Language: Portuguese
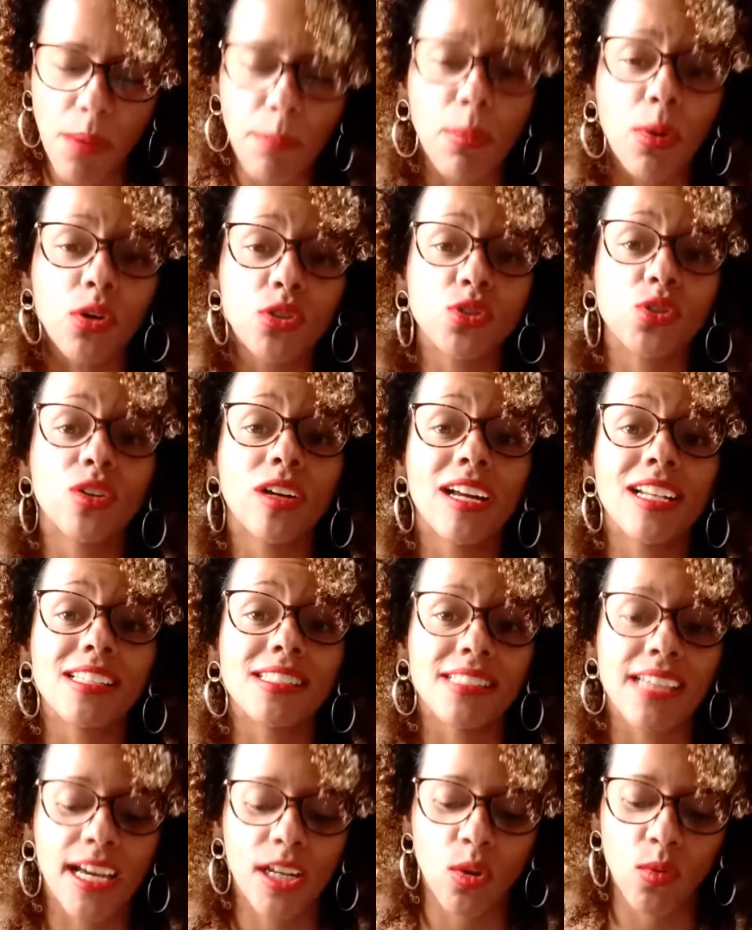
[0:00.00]
Posso
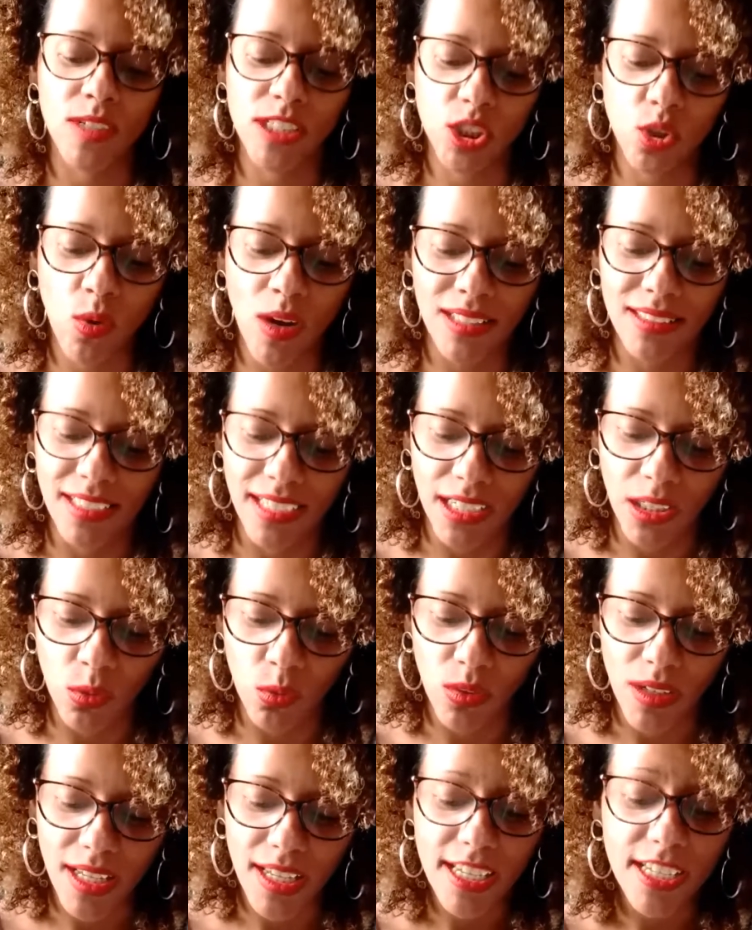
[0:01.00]
organizar um
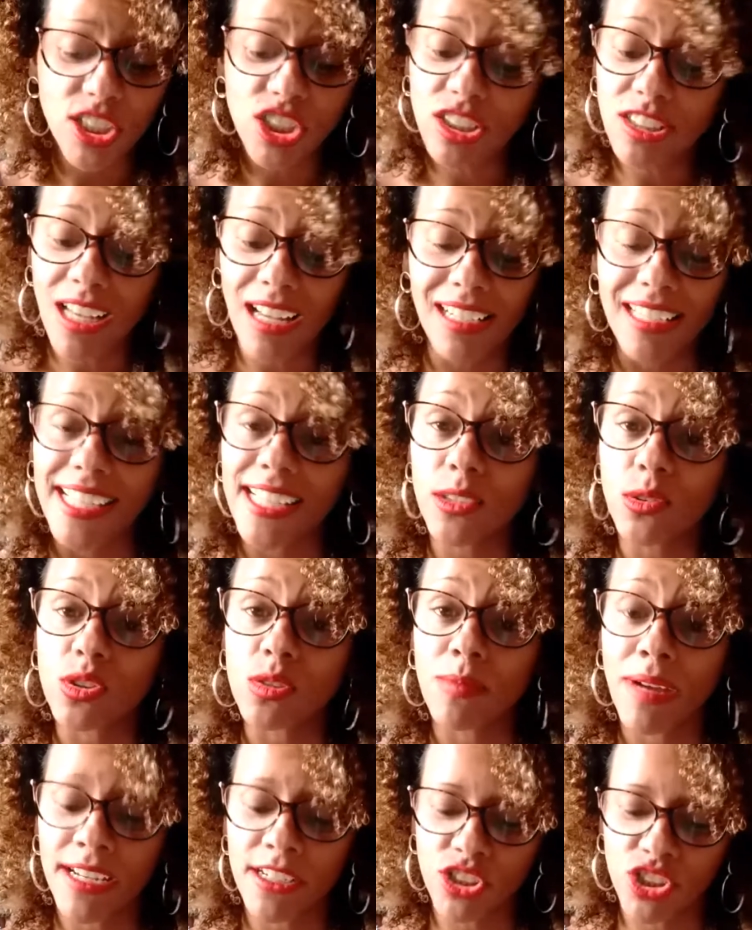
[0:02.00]
esquadrão de
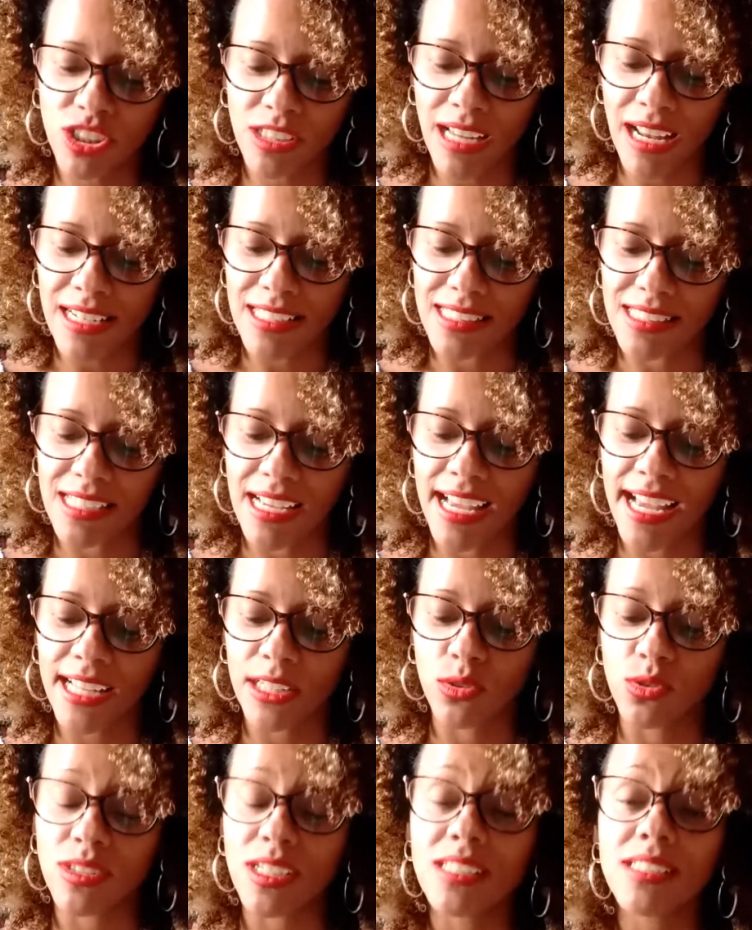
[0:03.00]
talentos
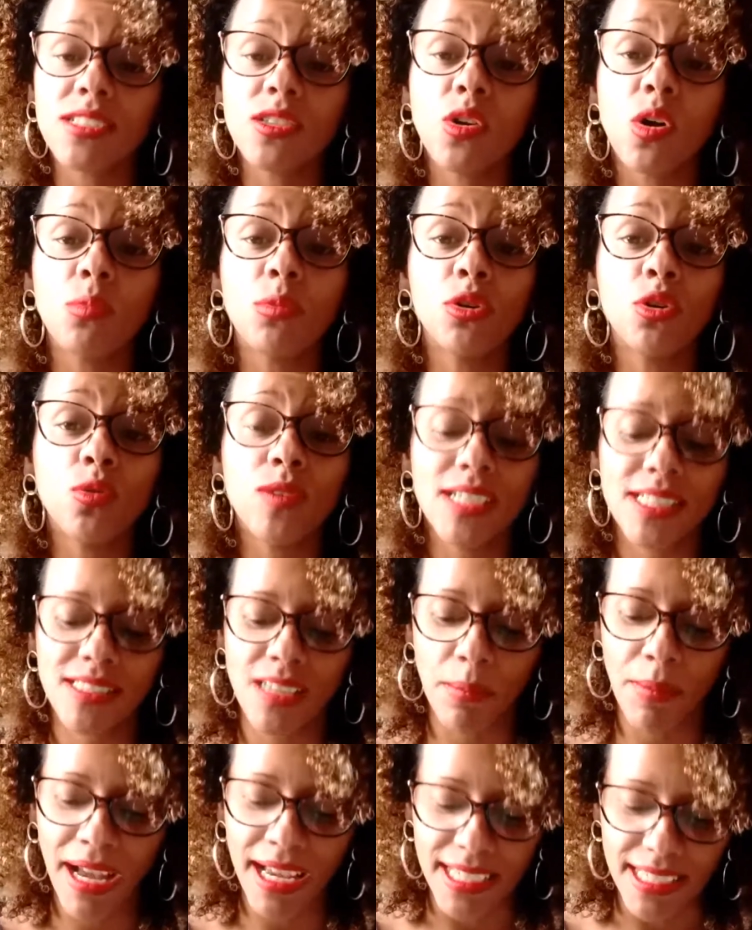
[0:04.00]
marginalizados, assim como
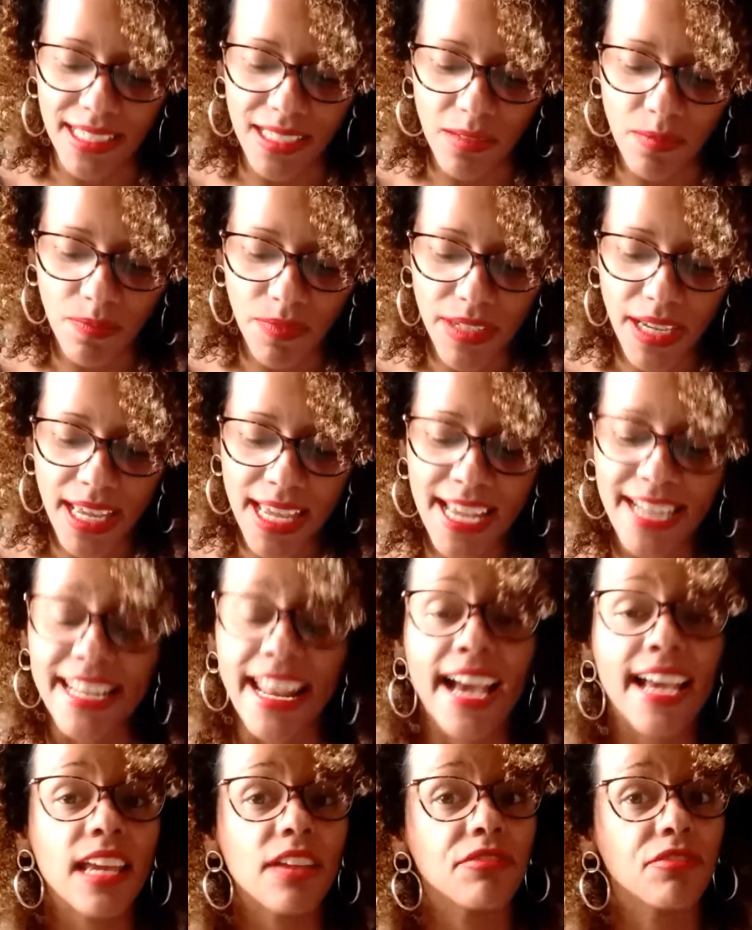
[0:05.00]
Luísa Maim,
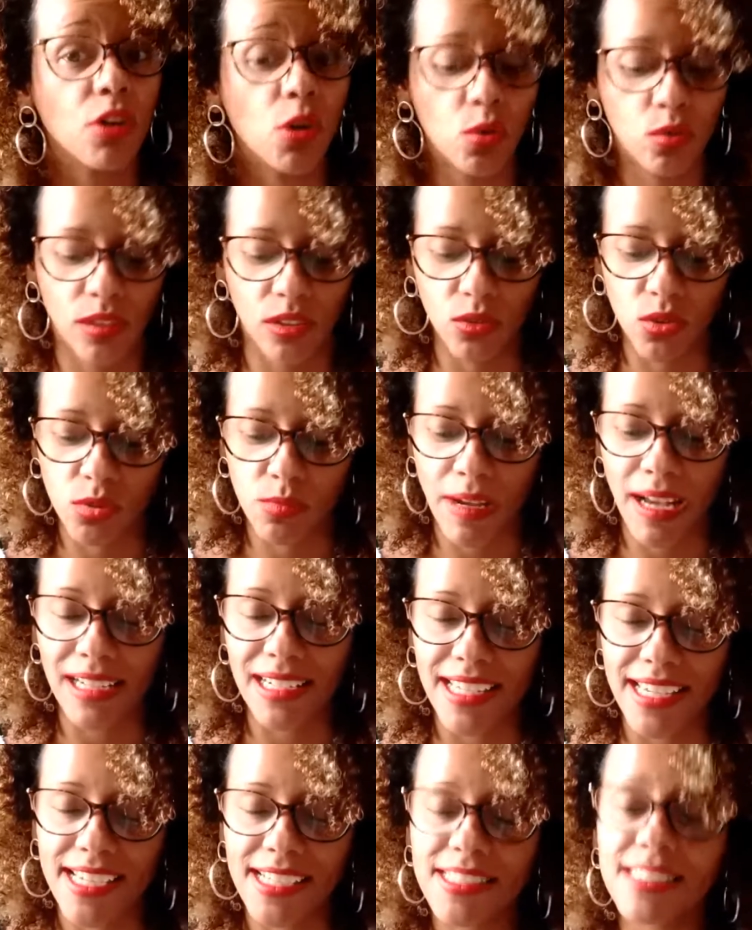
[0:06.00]
na revolta dos
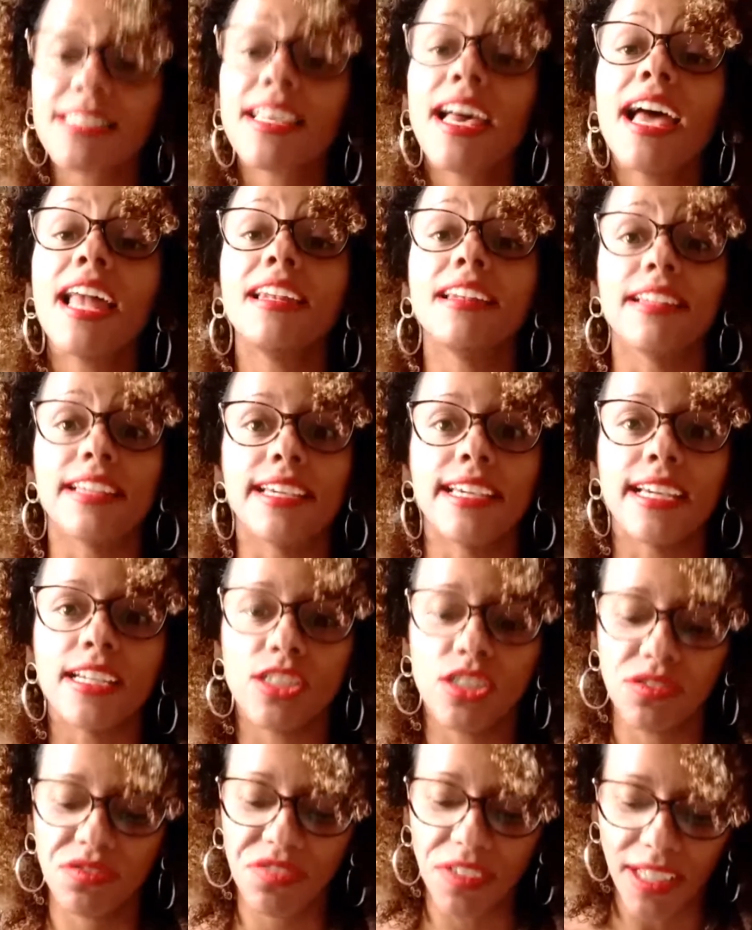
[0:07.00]
malês, linha
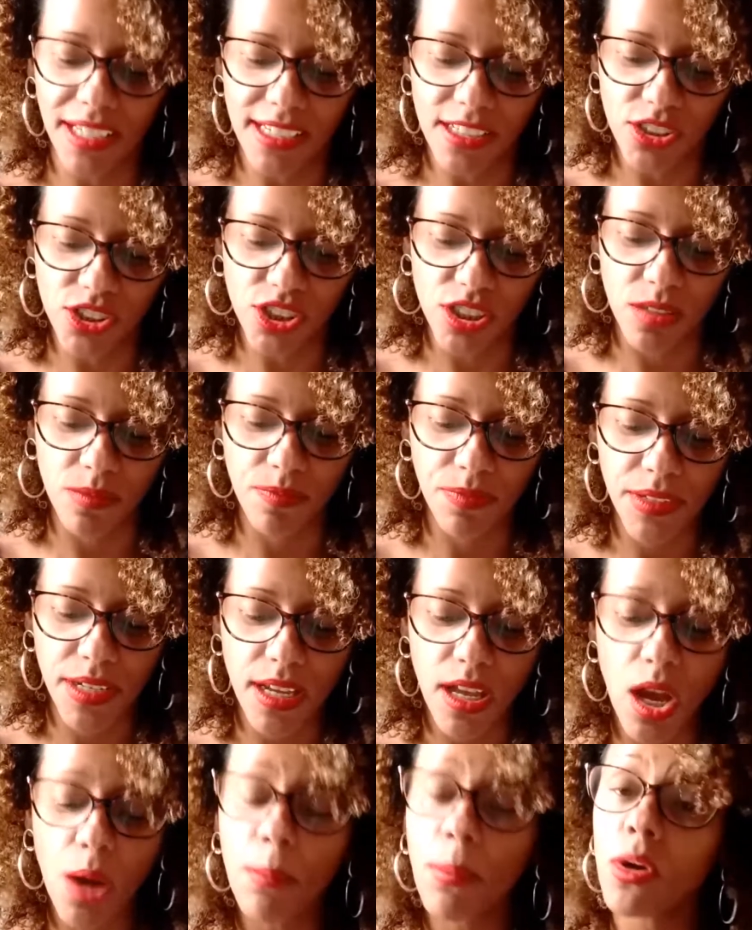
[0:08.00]
de frente.
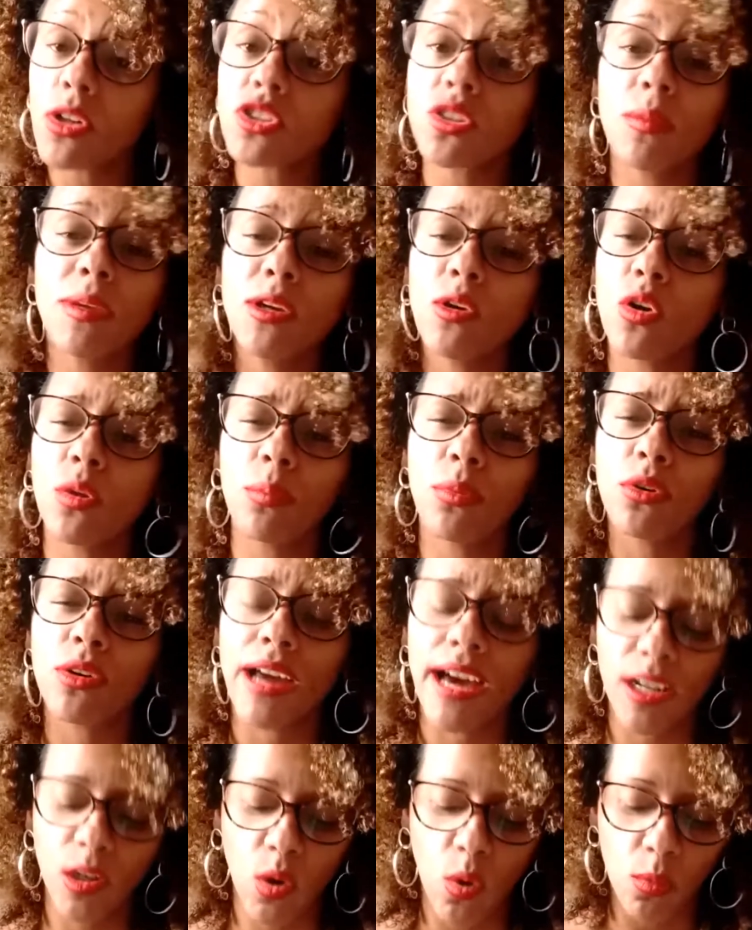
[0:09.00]
Posso me
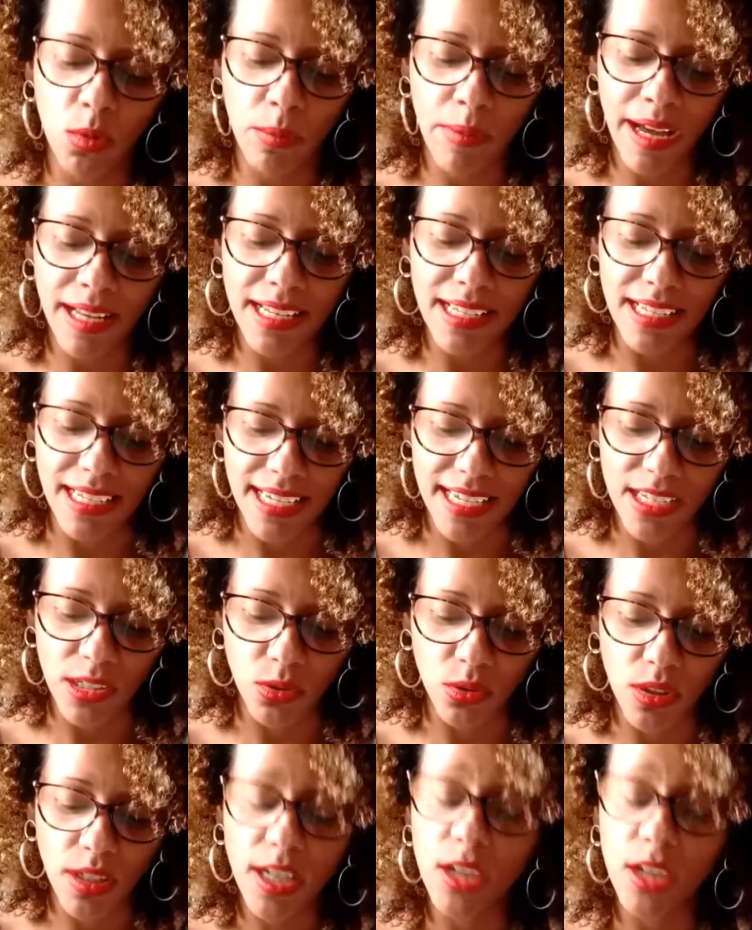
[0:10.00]
incorporar como marinheiro,